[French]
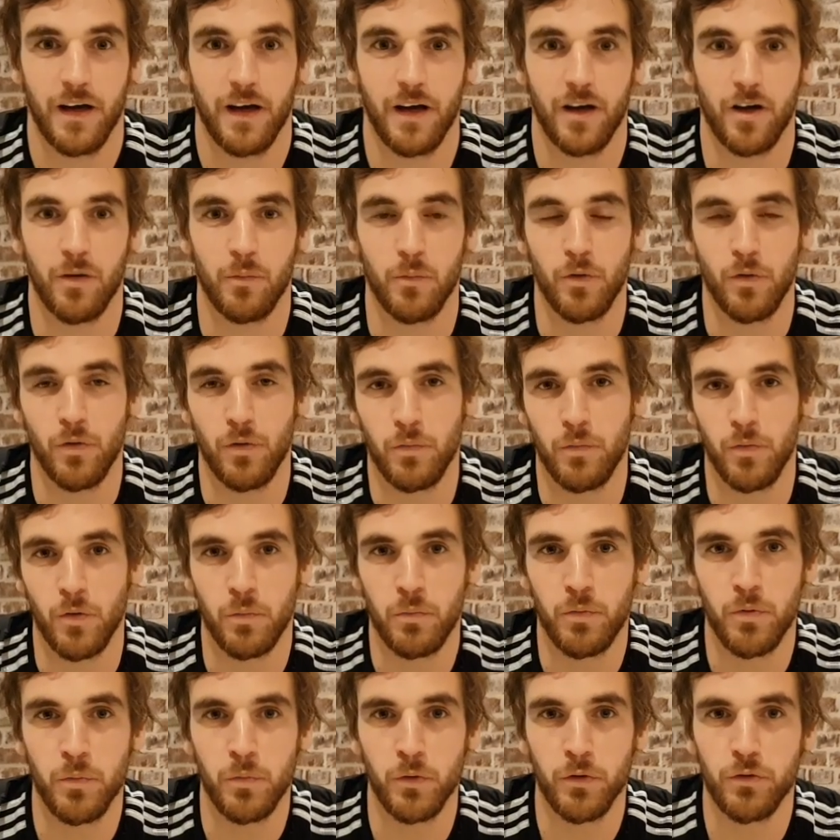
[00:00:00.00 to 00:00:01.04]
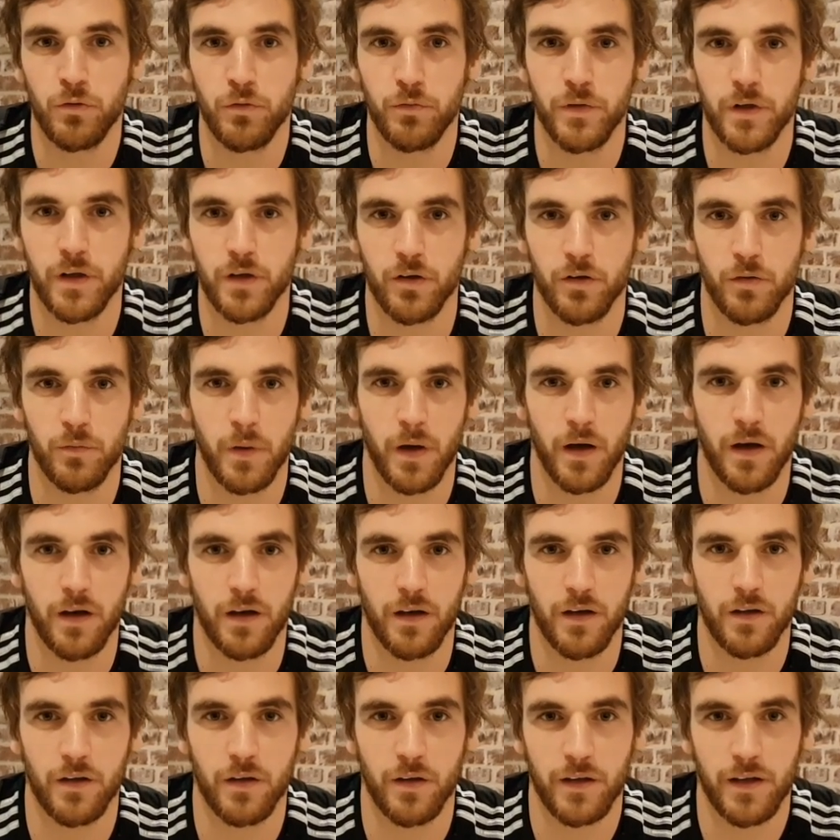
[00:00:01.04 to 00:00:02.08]
Alors mon, plus beau souvenir de
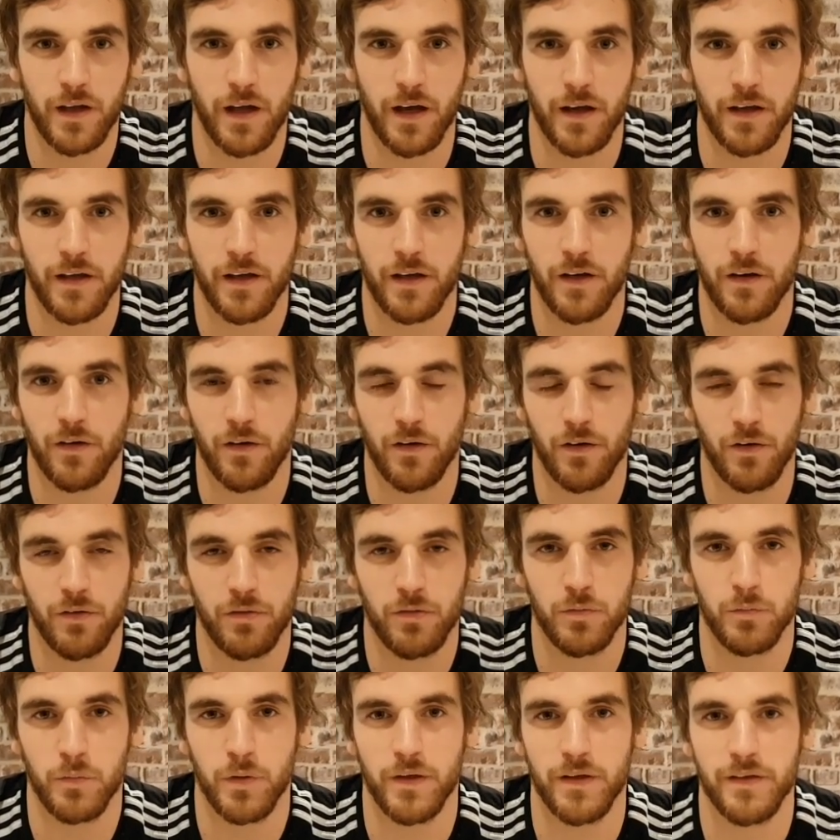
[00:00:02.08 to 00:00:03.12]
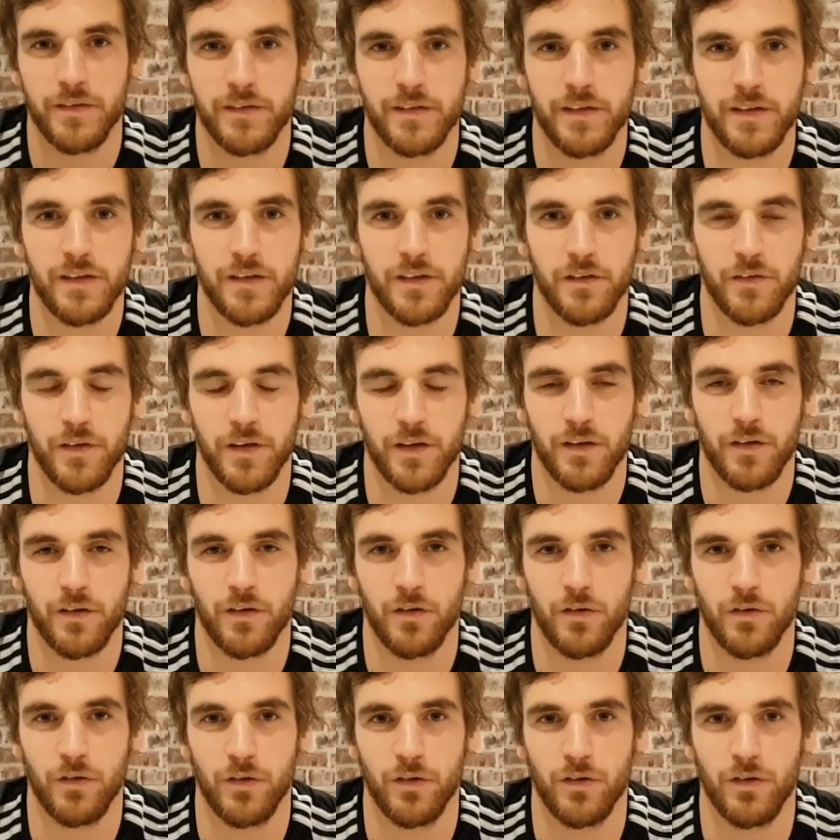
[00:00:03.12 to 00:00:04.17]
ma carrière euh, footballistique, ça va être
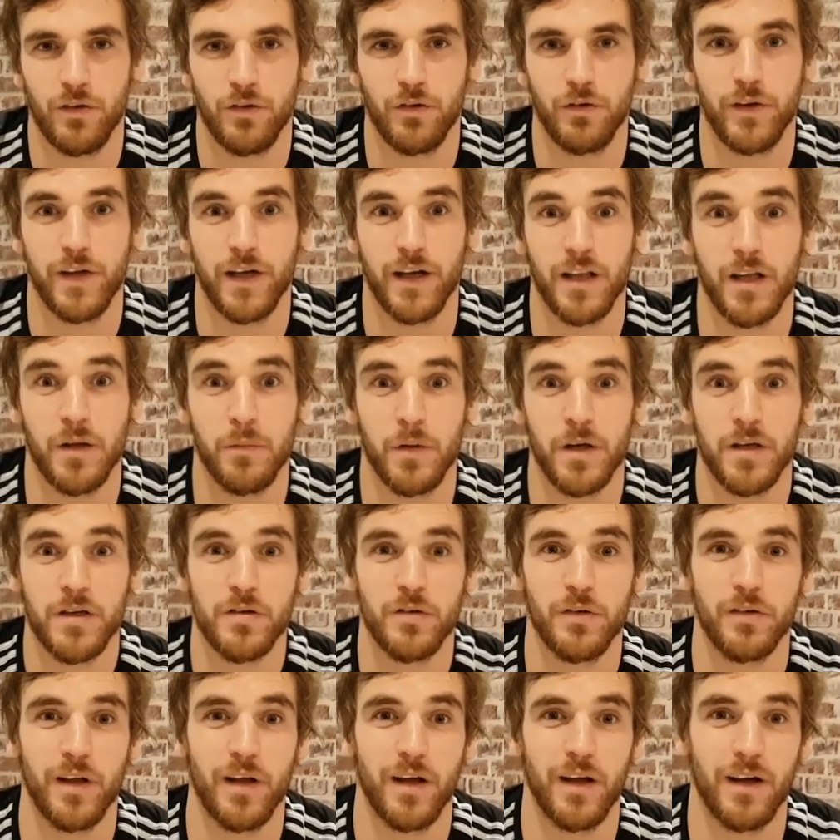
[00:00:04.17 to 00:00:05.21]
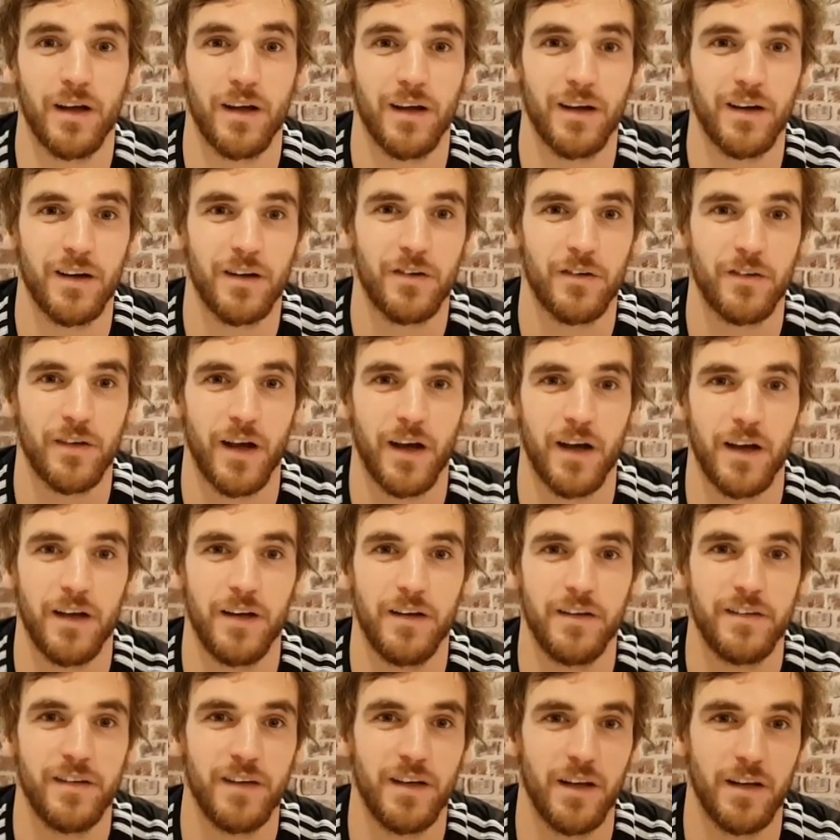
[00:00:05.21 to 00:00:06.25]
le, dernier match qu'on a, a,
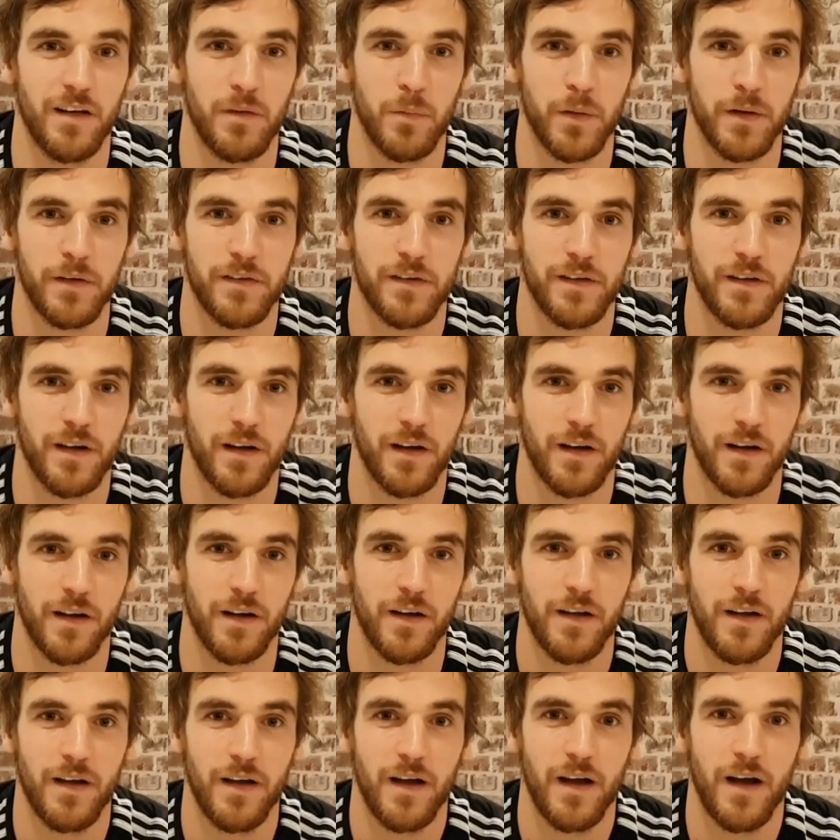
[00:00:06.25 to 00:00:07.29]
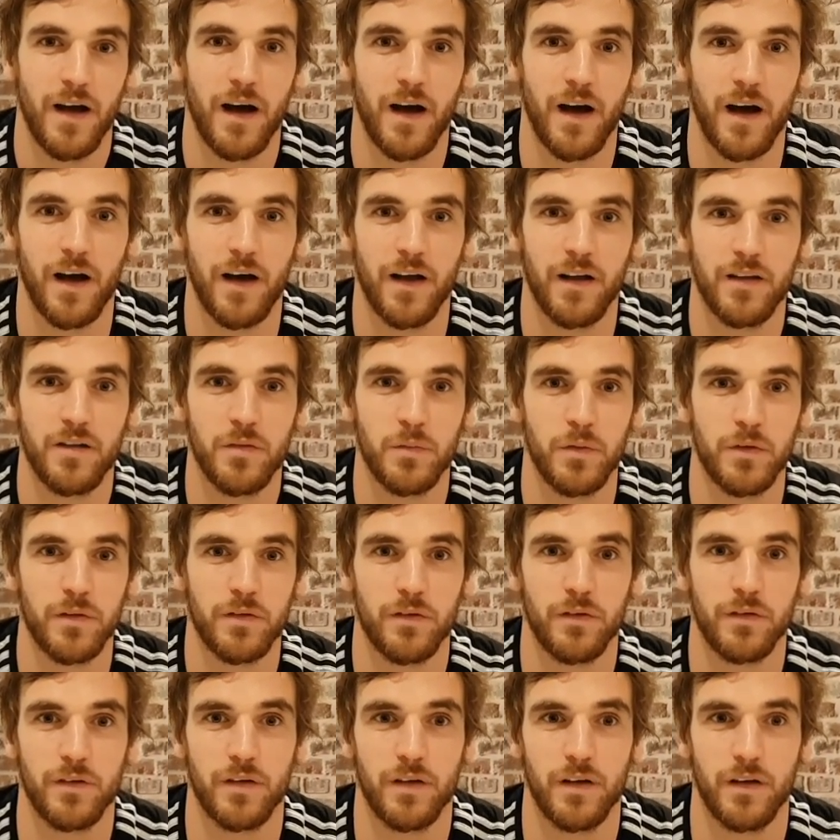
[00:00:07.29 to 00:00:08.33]
réalisé l'année passée à, Reims,
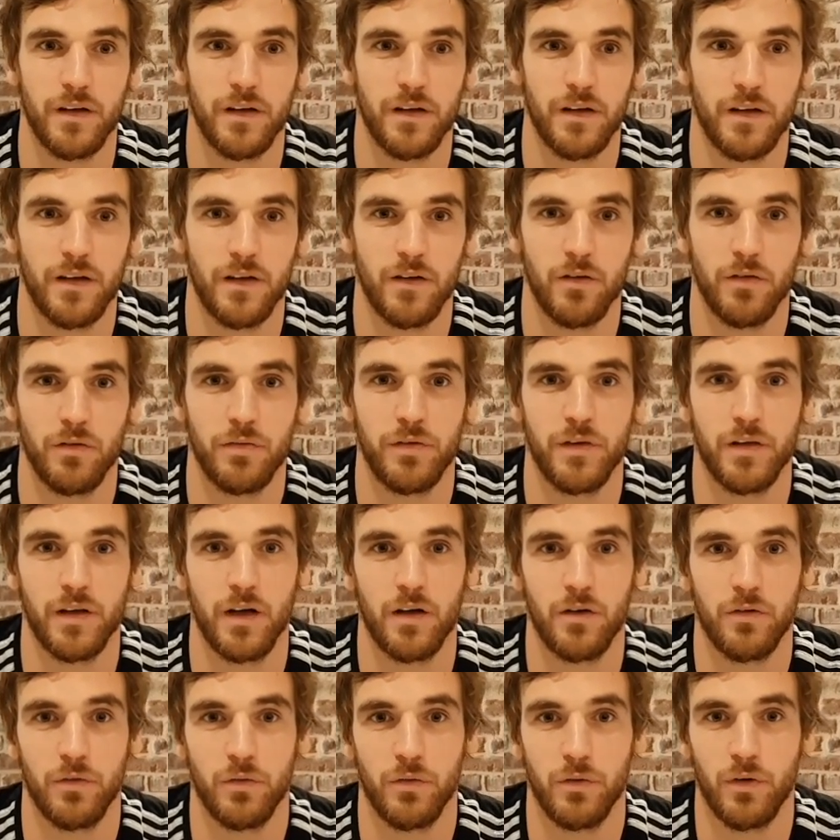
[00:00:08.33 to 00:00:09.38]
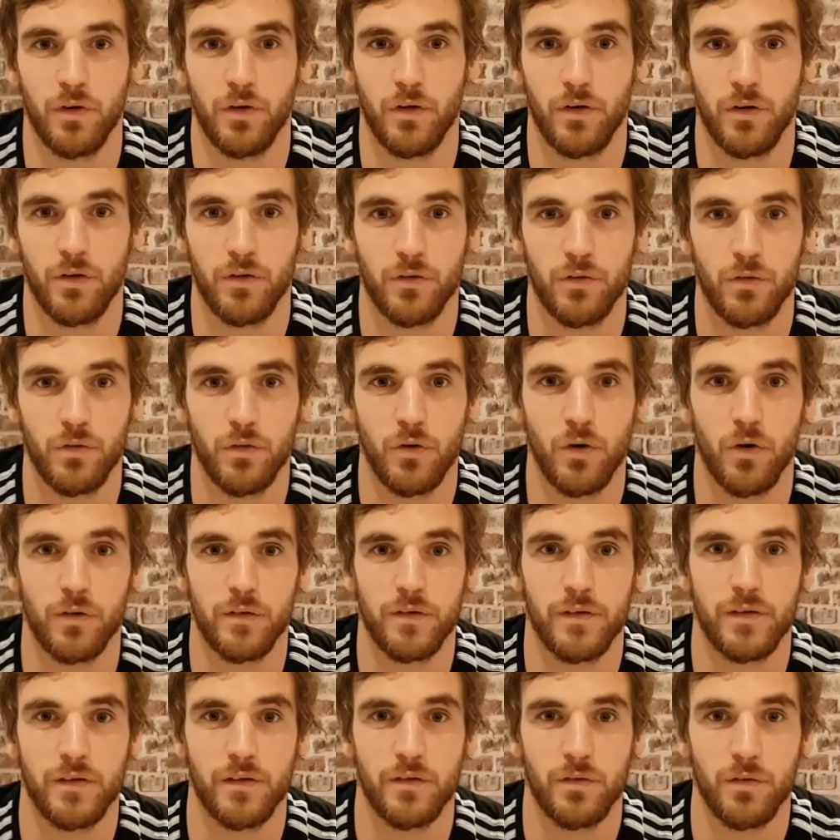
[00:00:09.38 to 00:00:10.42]
puisque c'est le final d'une euh, grande
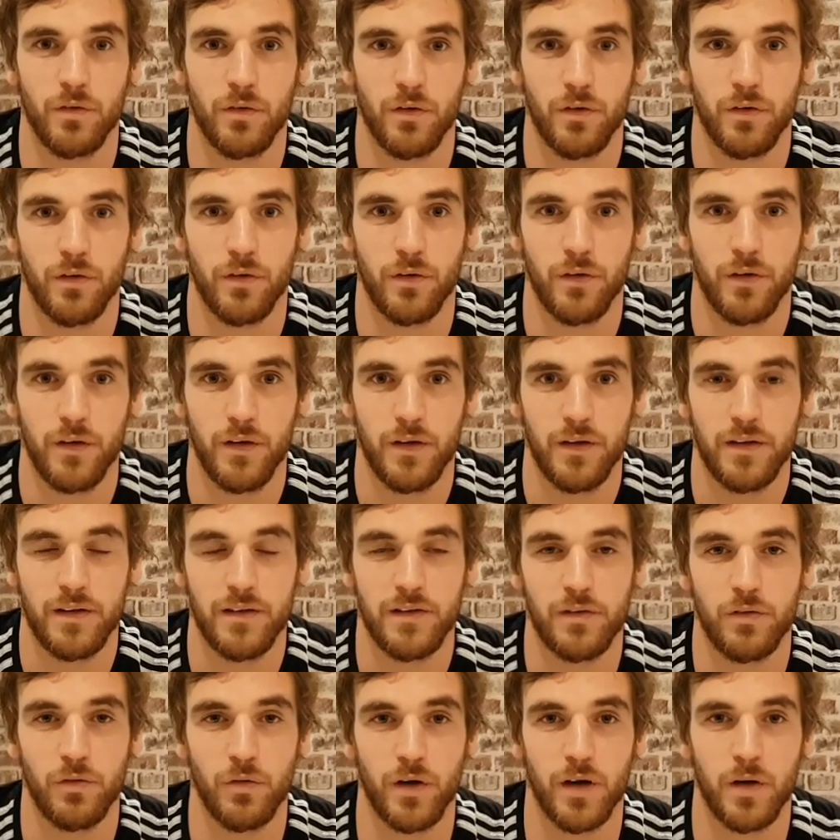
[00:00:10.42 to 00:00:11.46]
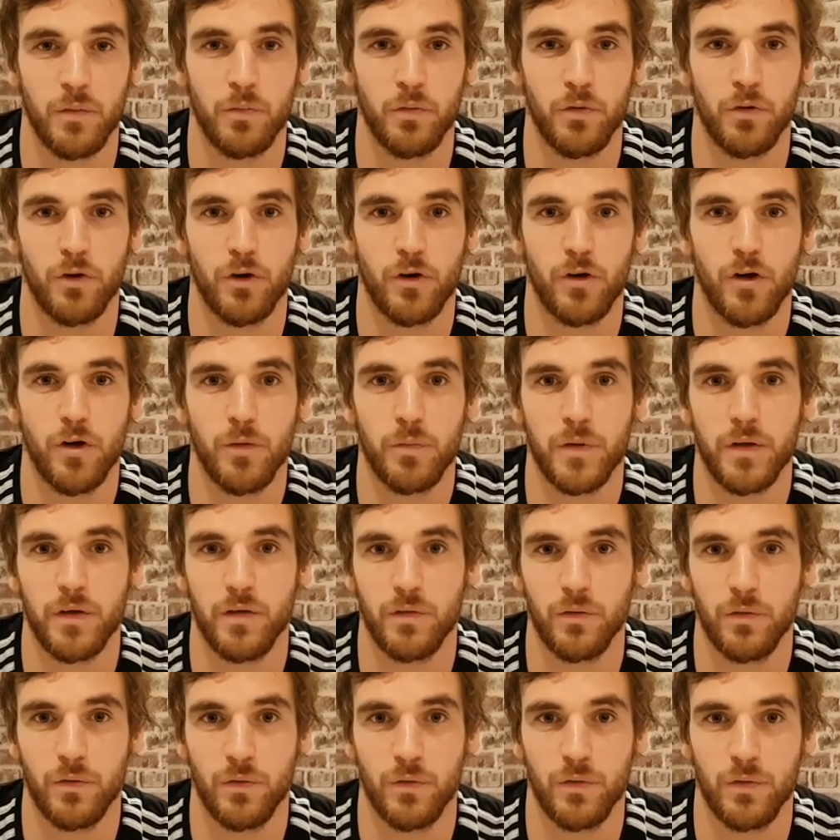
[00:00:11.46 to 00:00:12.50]
saison euh, historique pour le club qui
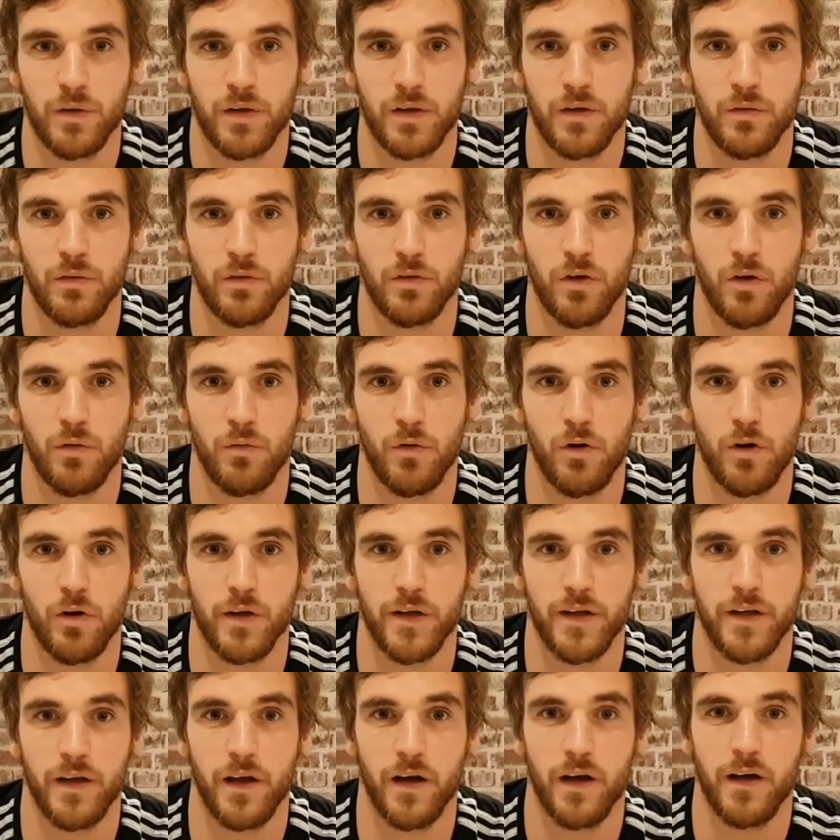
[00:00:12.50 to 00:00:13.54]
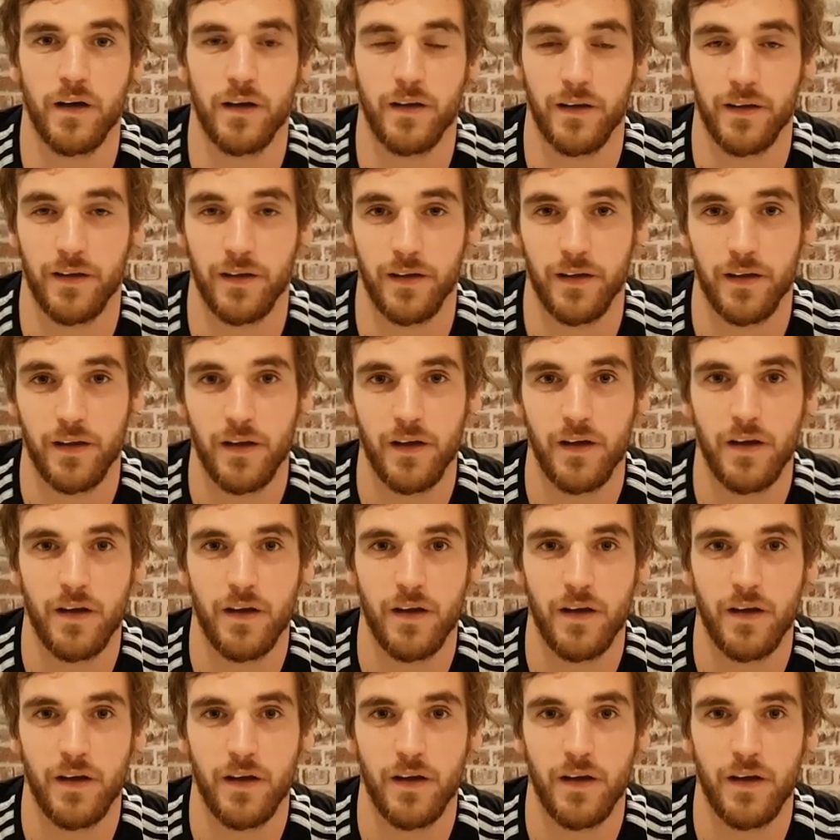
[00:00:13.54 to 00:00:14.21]
nous, qui nous envoie en Ligue 1 et